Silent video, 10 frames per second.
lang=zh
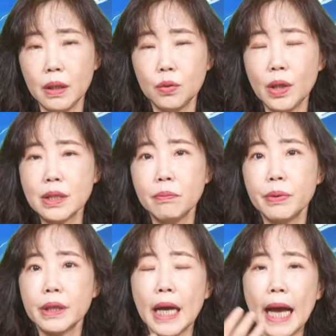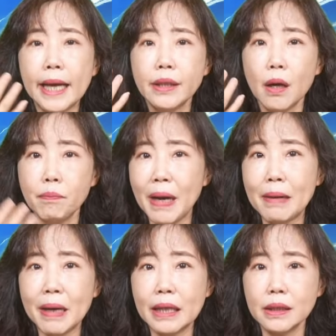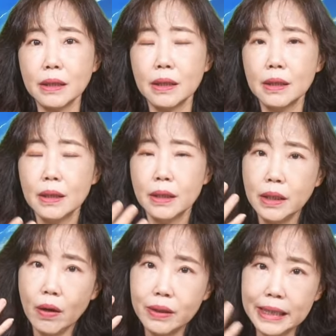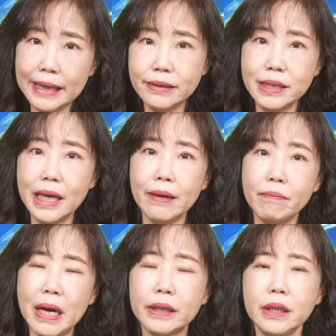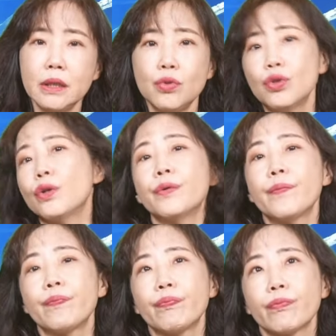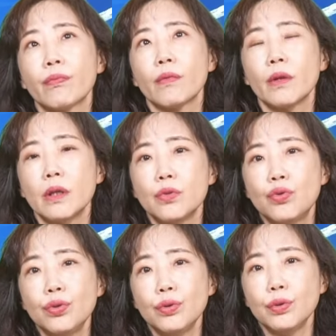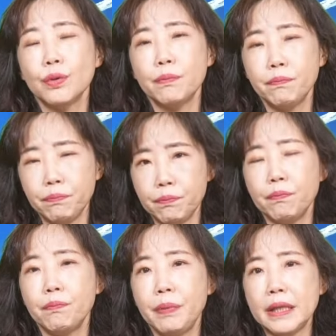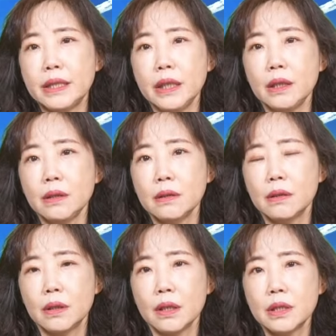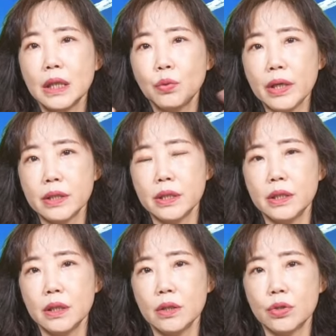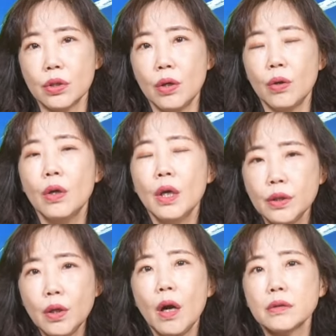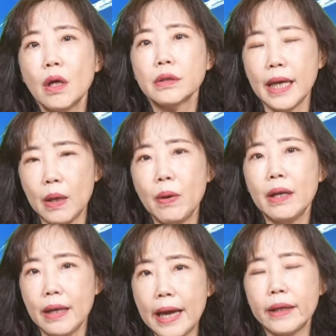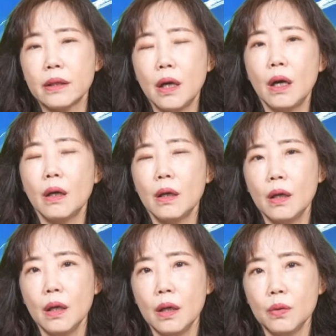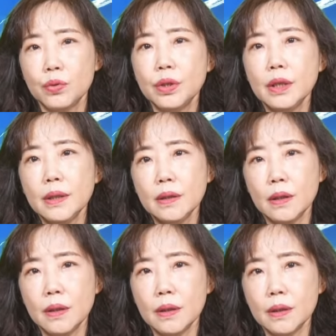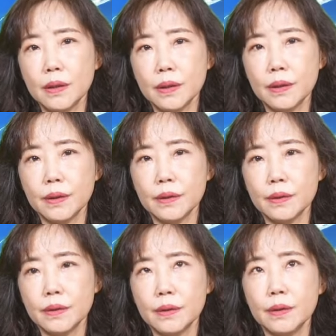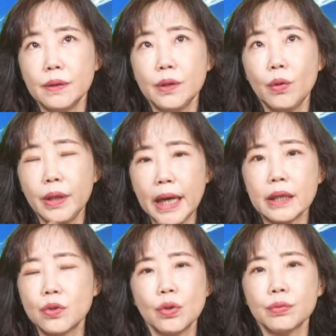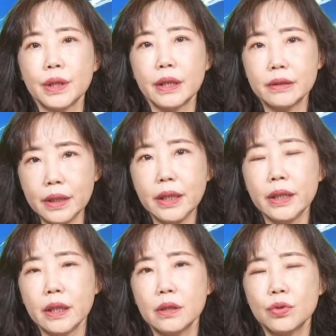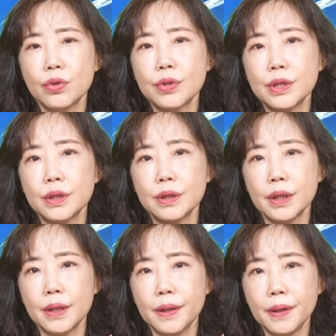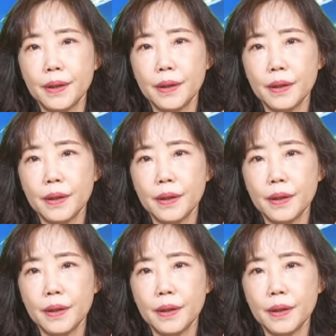么 Rosenberg 还要巴巴的要赶在马英九去北京的这段时间的时候，又要到台湾来？哈，我觉得呃有两个重点，第一个就是呢，